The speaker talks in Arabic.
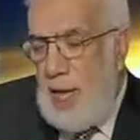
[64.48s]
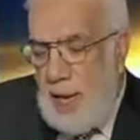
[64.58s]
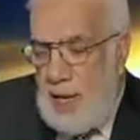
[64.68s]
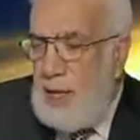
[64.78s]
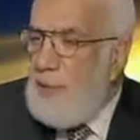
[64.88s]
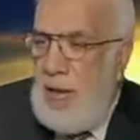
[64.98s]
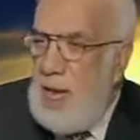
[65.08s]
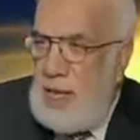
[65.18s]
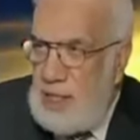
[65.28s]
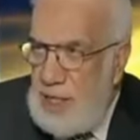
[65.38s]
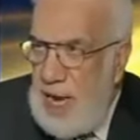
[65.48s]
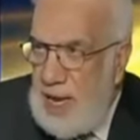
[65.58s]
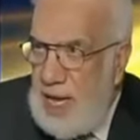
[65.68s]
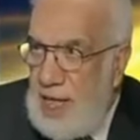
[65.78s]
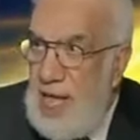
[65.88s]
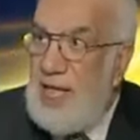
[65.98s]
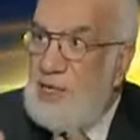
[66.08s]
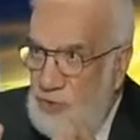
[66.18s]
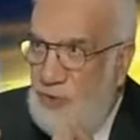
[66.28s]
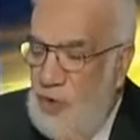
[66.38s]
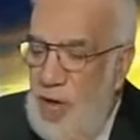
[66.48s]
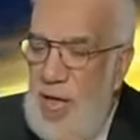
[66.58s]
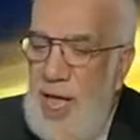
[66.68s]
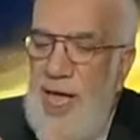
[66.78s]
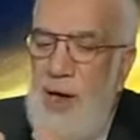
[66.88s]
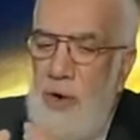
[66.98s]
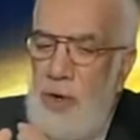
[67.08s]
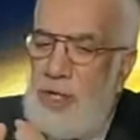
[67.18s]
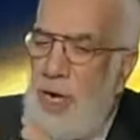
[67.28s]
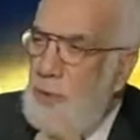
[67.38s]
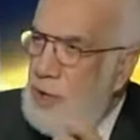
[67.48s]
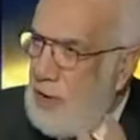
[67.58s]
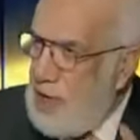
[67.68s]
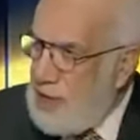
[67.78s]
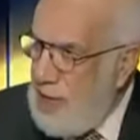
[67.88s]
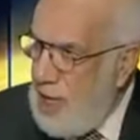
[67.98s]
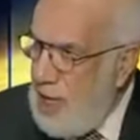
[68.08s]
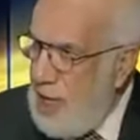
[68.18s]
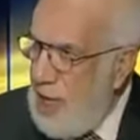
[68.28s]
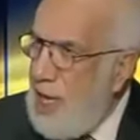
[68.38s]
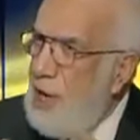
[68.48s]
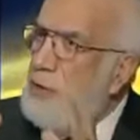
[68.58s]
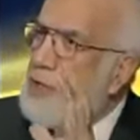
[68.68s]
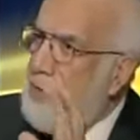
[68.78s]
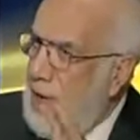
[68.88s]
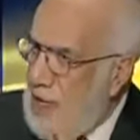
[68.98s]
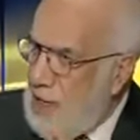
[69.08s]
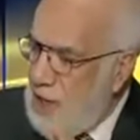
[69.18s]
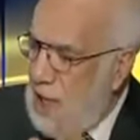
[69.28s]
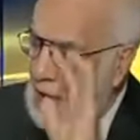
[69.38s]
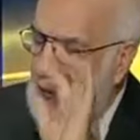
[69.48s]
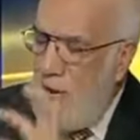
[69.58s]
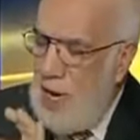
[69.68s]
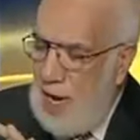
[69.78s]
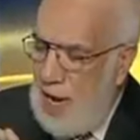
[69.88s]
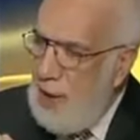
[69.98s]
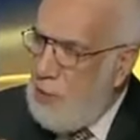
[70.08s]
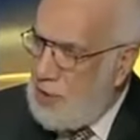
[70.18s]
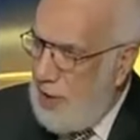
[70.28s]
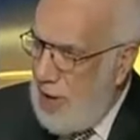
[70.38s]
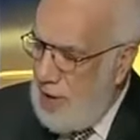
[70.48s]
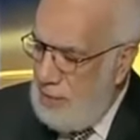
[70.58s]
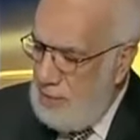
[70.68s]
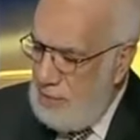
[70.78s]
يعني قضينا لا تسير هكذا إيه. شوف الاسر المتوازنه هي اسر بهذا الشكل لعبه سبعه